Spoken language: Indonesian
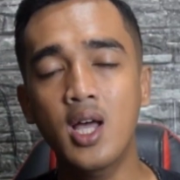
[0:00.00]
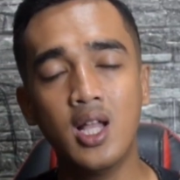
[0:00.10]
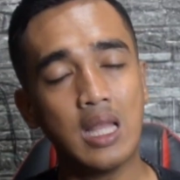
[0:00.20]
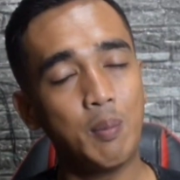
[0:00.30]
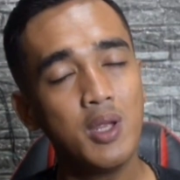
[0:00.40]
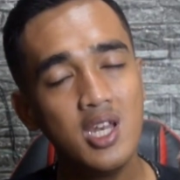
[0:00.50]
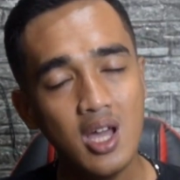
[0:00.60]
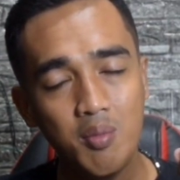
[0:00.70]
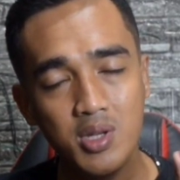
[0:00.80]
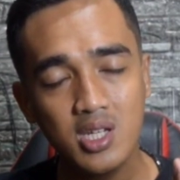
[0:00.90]
tapi
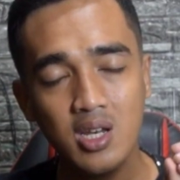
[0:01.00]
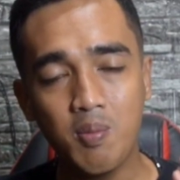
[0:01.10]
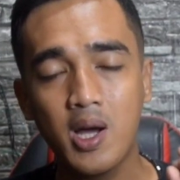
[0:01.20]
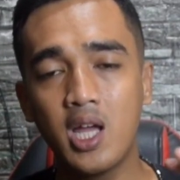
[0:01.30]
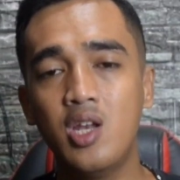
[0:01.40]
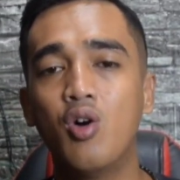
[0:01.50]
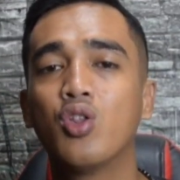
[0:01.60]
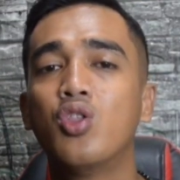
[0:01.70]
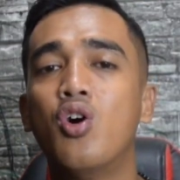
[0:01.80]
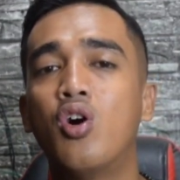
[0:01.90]
dia bisa dipakai di
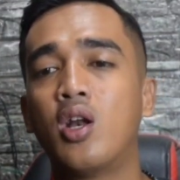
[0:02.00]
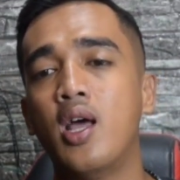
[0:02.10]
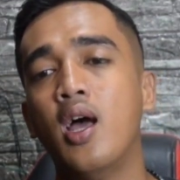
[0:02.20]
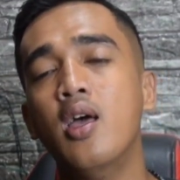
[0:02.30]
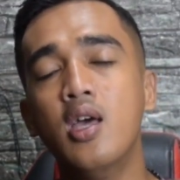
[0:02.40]
outdoor nah